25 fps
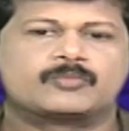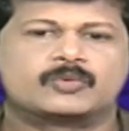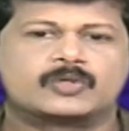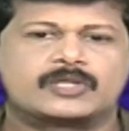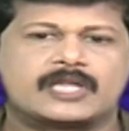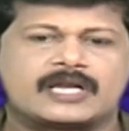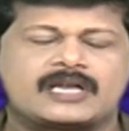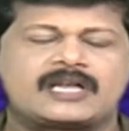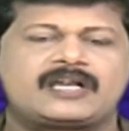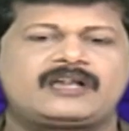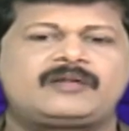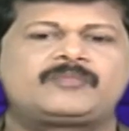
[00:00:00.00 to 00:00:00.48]

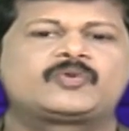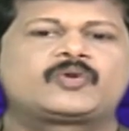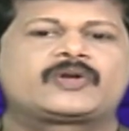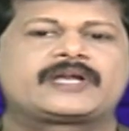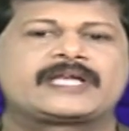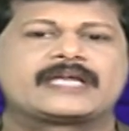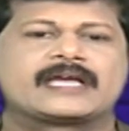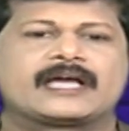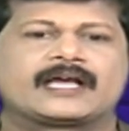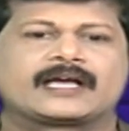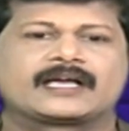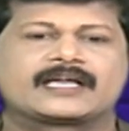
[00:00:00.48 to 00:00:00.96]
முதல்
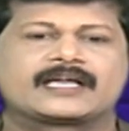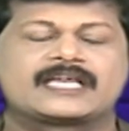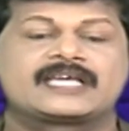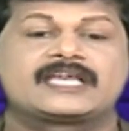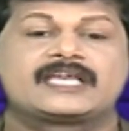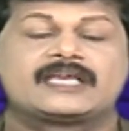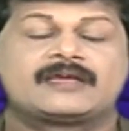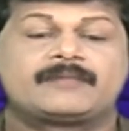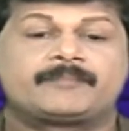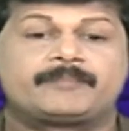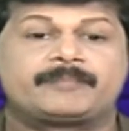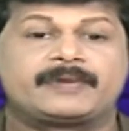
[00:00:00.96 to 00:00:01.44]
முறையாக
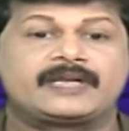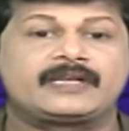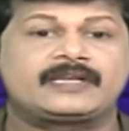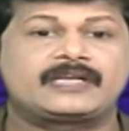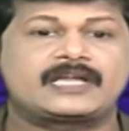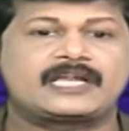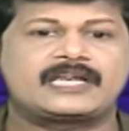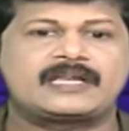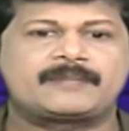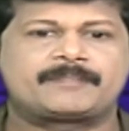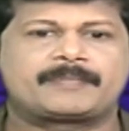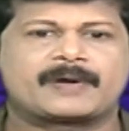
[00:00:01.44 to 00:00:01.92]

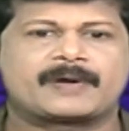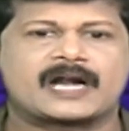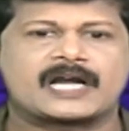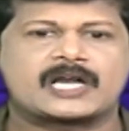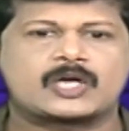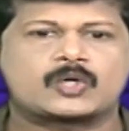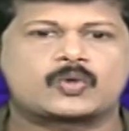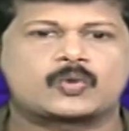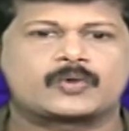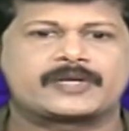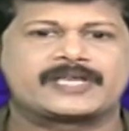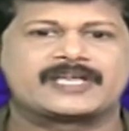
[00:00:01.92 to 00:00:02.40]
பின்னணி
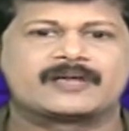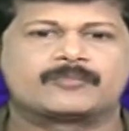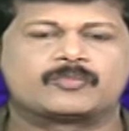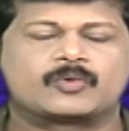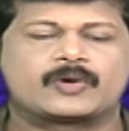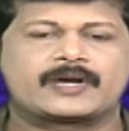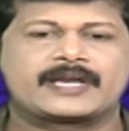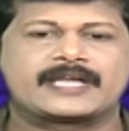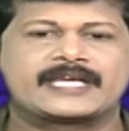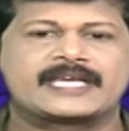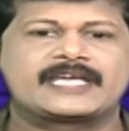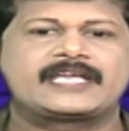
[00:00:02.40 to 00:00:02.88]
பாடக்கூடிய
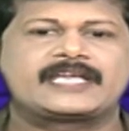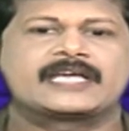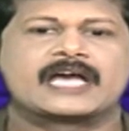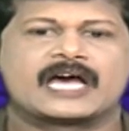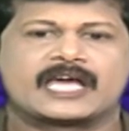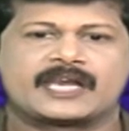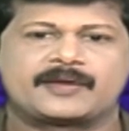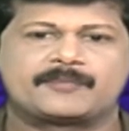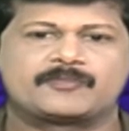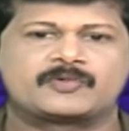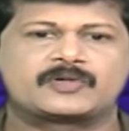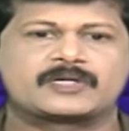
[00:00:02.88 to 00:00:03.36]
முறையை
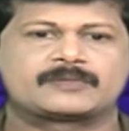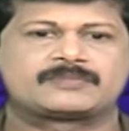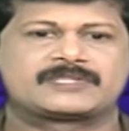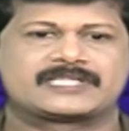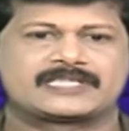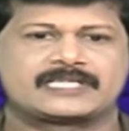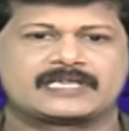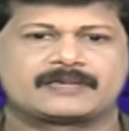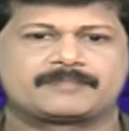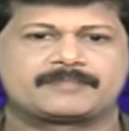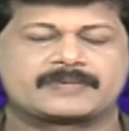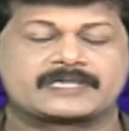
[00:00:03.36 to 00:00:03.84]
அறிமுகம்
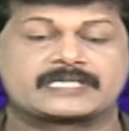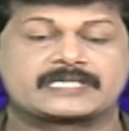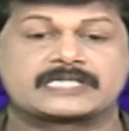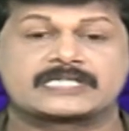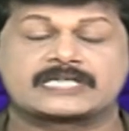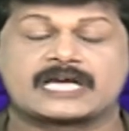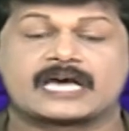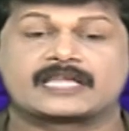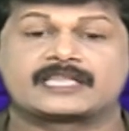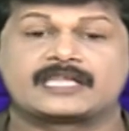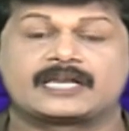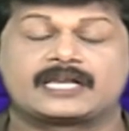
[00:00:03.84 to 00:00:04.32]
செய்யப்பட்டு
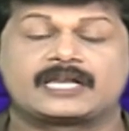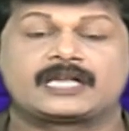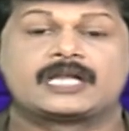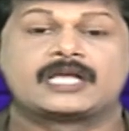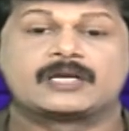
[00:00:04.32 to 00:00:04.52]
அதில்